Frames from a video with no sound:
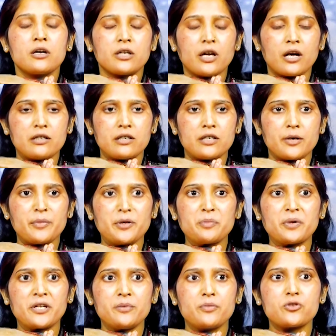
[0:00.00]
ज्ञान गंगा मैंने
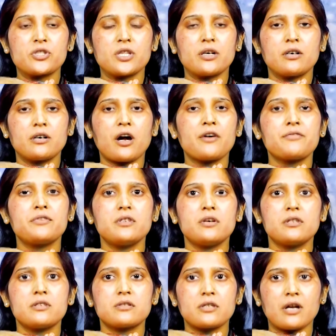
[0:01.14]
पढ़ी पुस्तक काफ़ी
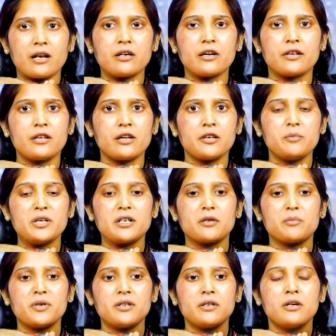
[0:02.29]
साल रखी रही मेरे घर
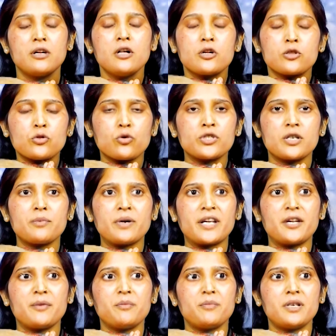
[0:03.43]
में
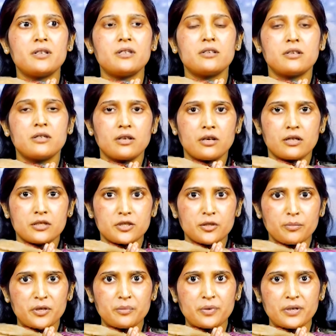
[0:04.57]
2012 में मैं जब
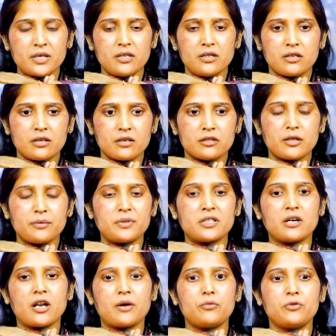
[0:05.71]
मैंने पढ़ी तबीयत
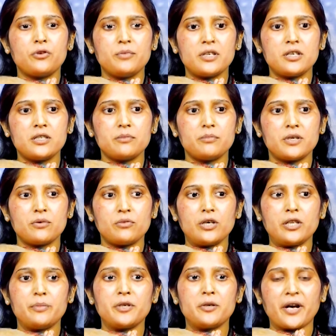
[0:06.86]
खराब हुई मेरी मैंने
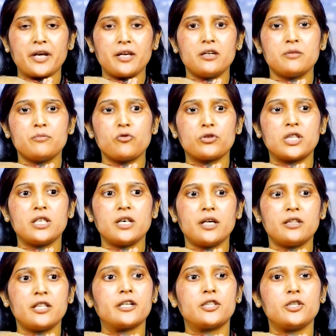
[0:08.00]
बोली मेरे भाई ने बुक दी है
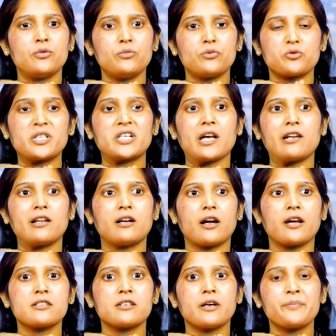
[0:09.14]
देखती हूँ उसमें क्या लिखा
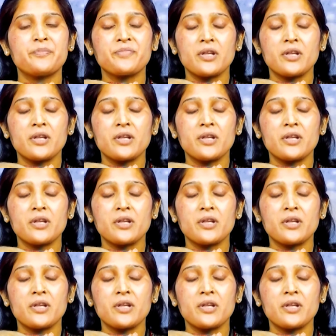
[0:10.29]
है ऐसा